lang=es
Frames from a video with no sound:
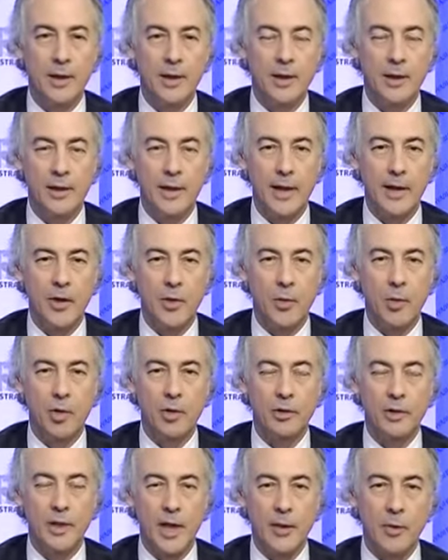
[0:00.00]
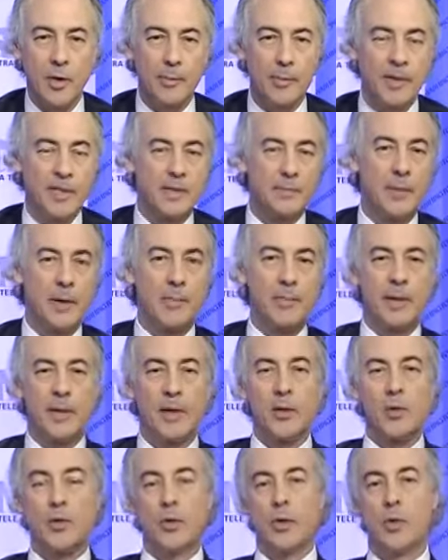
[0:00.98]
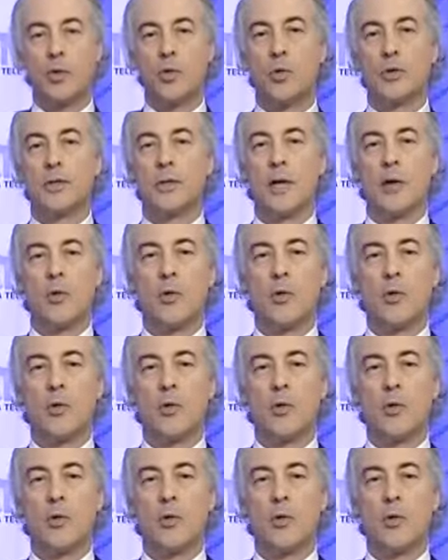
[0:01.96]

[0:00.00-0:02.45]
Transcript: el diario bogotano, el principal periódico de